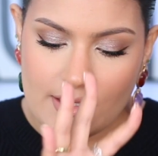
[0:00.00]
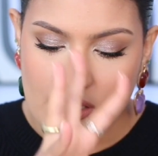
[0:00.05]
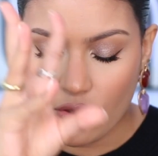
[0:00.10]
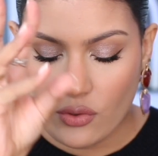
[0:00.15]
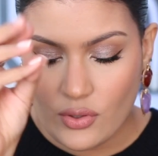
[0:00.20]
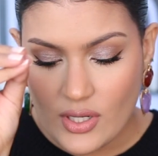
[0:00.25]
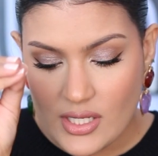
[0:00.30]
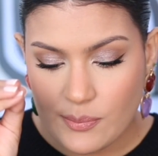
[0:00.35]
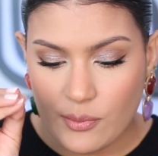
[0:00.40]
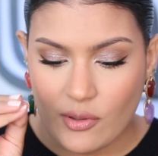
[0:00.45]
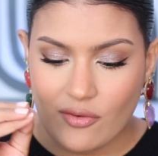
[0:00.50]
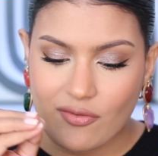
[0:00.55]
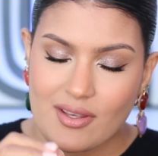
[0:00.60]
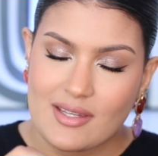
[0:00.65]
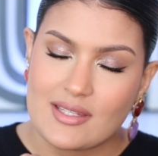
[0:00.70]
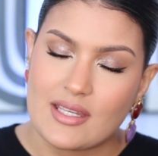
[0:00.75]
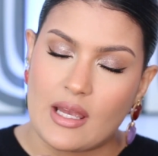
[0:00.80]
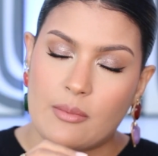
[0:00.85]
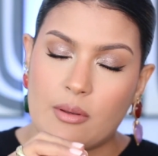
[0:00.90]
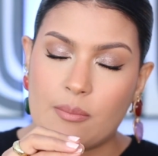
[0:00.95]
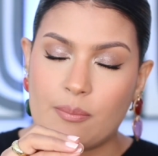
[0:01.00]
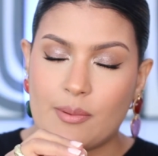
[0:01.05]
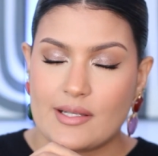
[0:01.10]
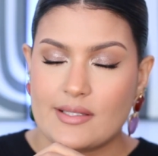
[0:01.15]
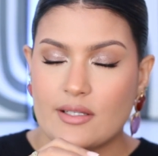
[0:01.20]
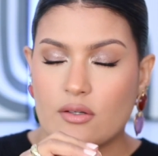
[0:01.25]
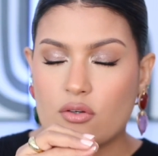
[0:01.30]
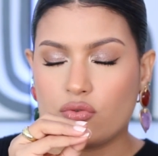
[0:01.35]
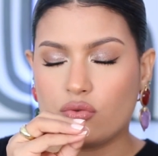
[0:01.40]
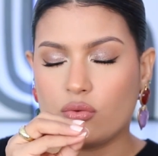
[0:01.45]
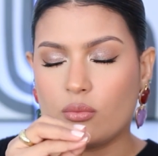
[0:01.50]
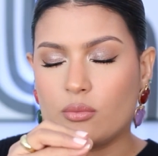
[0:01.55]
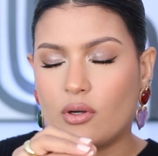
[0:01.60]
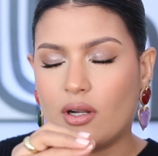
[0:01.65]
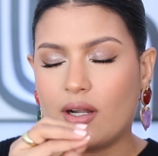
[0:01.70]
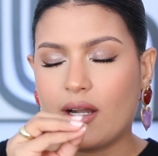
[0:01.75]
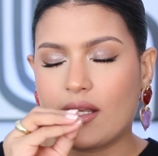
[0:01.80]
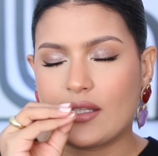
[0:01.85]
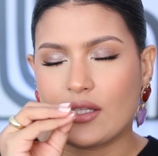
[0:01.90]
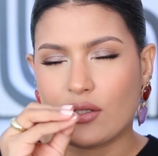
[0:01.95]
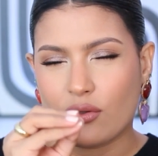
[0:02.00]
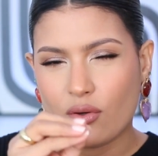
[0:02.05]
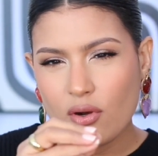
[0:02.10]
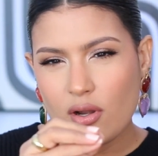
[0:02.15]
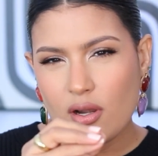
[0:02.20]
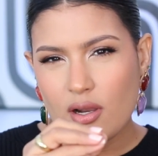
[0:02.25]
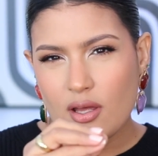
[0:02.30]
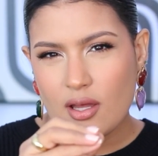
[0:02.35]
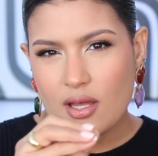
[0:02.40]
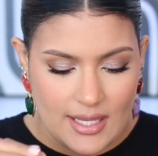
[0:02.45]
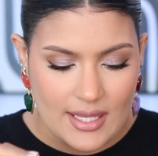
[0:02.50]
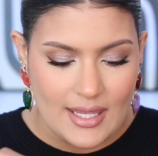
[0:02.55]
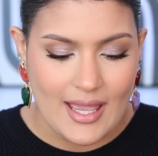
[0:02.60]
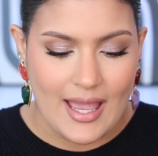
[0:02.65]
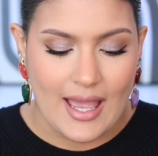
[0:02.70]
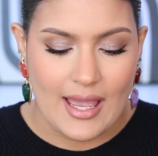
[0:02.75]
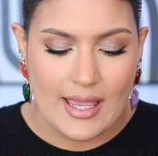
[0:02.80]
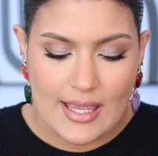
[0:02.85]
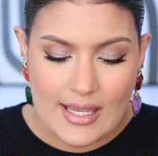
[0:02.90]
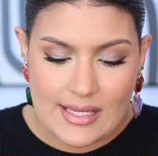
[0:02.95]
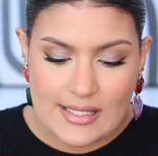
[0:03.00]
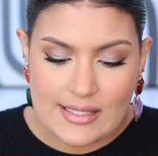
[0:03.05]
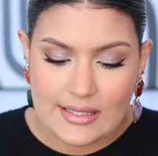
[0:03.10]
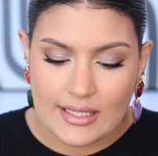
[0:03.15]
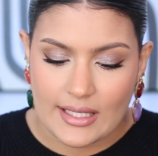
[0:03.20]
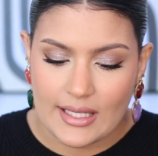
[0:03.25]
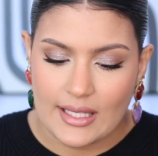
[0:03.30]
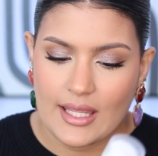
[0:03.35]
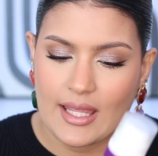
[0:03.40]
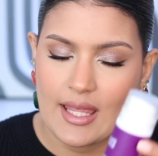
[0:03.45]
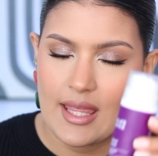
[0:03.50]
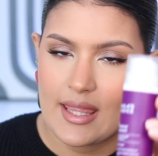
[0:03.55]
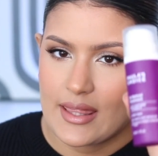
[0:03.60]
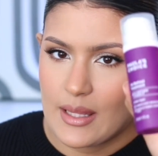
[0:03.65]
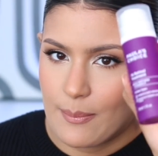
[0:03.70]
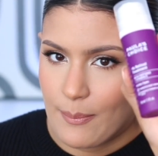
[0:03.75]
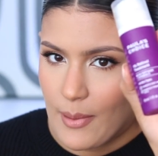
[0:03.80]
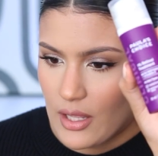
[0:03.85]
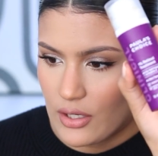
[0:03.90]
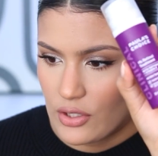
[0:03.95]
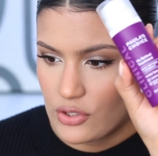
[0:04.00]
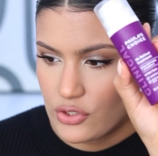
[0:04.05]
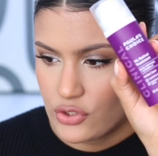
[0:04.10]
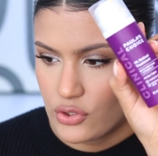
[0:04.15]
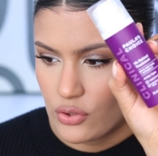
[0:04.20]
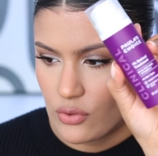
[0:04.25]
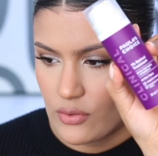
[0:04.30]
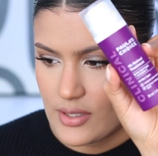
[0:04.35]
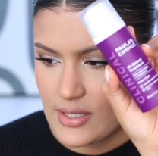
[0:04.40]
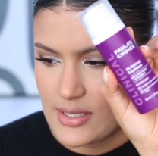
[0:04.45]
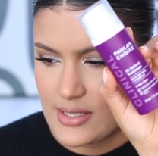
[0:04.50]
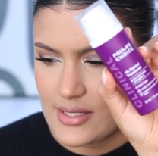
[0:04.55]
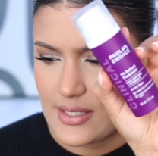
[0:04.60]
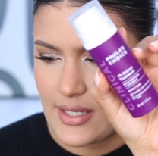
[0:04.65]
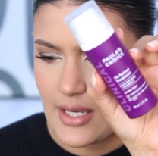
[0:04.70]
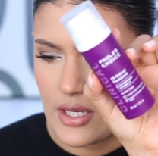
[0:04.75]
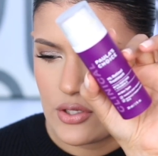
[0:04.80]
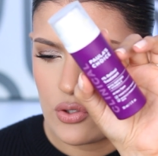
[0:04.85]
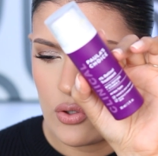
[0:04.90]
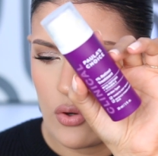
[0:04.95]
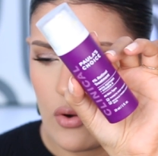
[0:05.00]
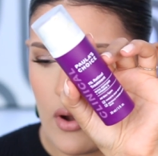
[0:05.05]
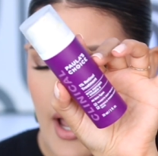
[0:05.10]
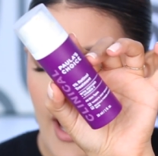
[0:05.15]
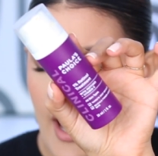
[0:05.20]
señores, por fin ya mi piel se acostumbró al retinol y a este de Paula's Choice, que yo